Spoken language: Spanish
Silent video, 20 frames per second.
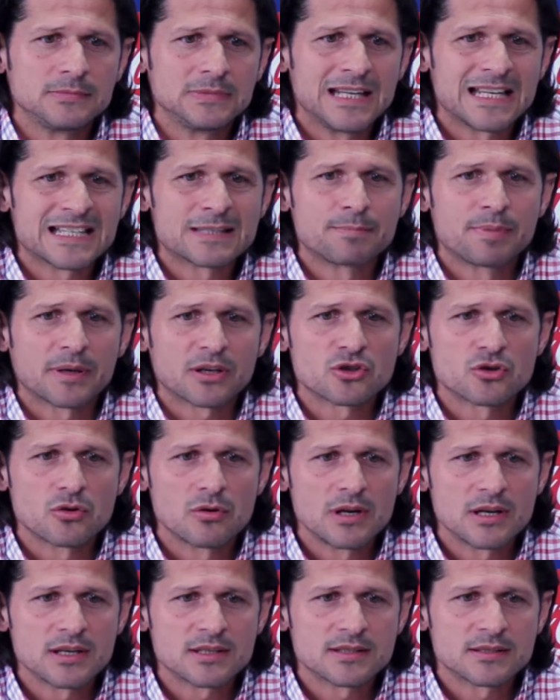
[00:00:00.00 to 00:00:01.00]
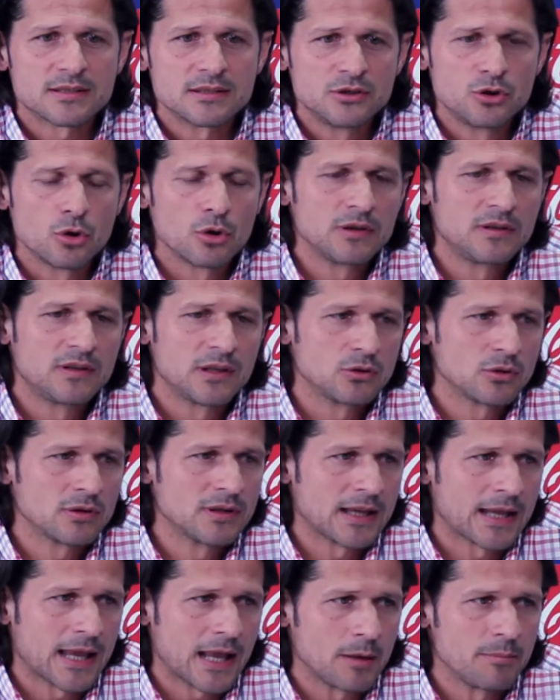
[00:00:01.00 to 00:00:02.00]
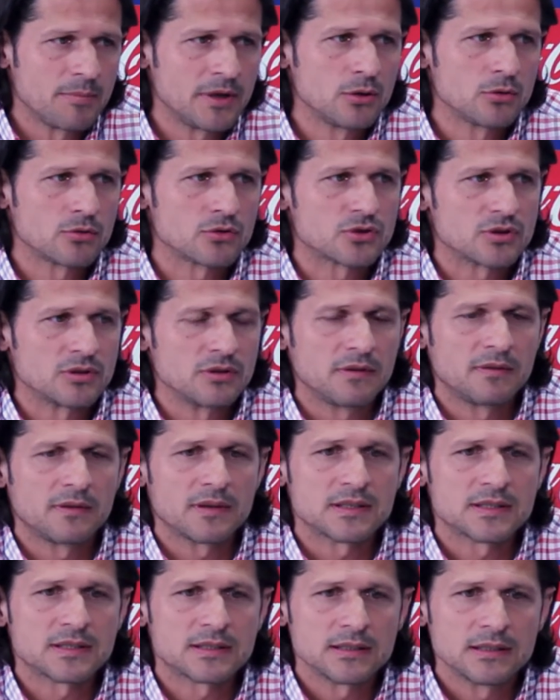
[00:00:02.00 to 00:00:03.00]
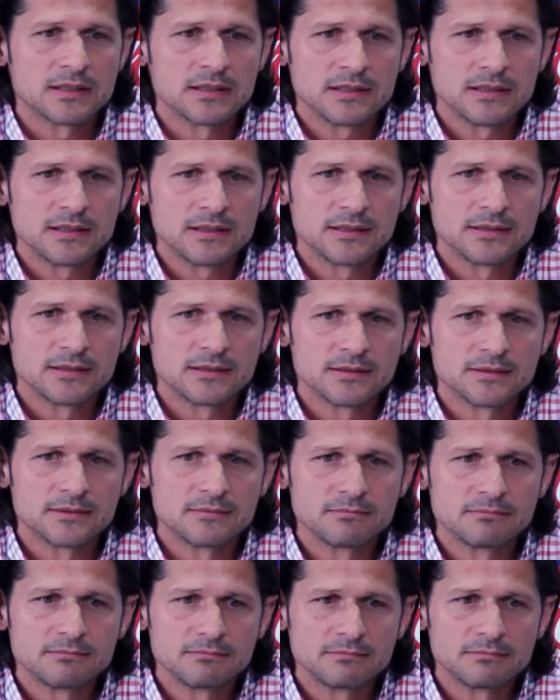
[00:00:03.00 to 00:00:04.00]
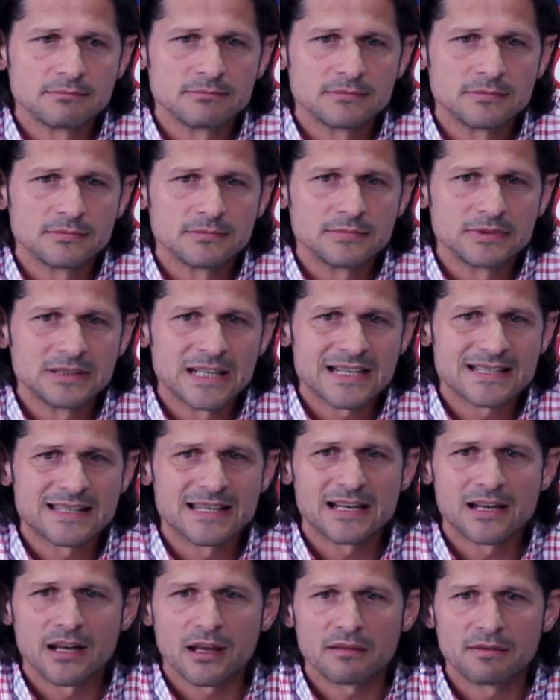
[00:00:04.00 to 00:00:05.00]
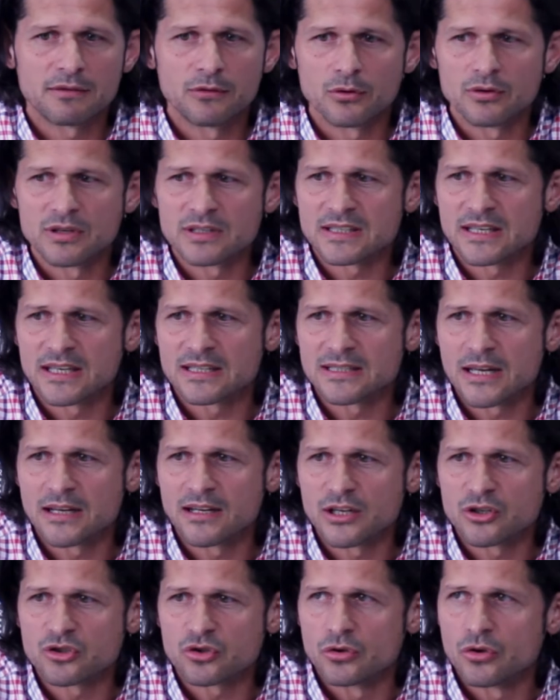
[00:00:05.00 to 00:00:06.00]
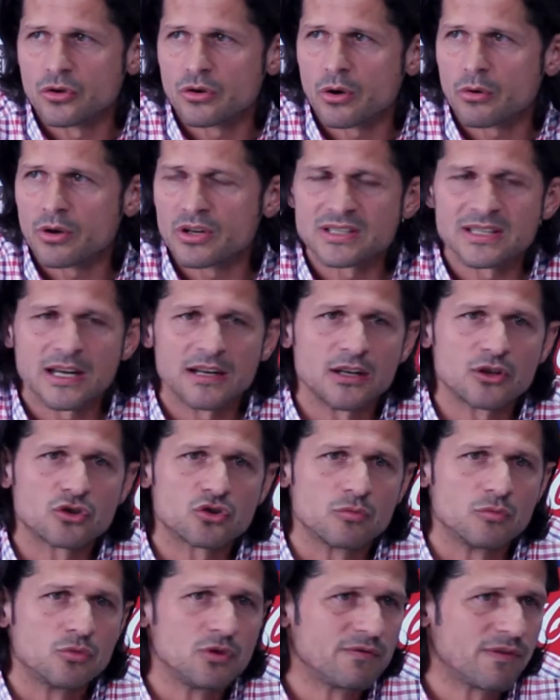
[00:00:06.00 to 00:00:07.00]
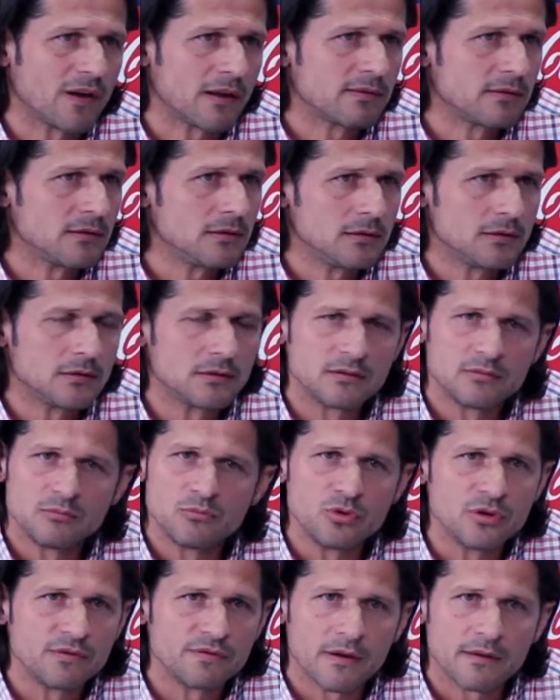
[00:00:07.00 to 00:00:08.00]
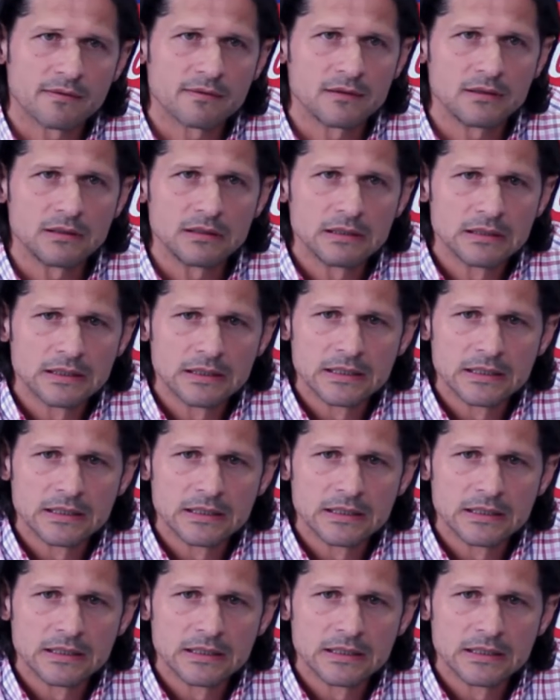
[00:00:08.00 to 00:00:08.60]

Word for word: las personas, yo entiendo de que al menos, dices, eh, las declaraciones que se han hecho, yo creo que se han hecho muy fácil, muy fácil.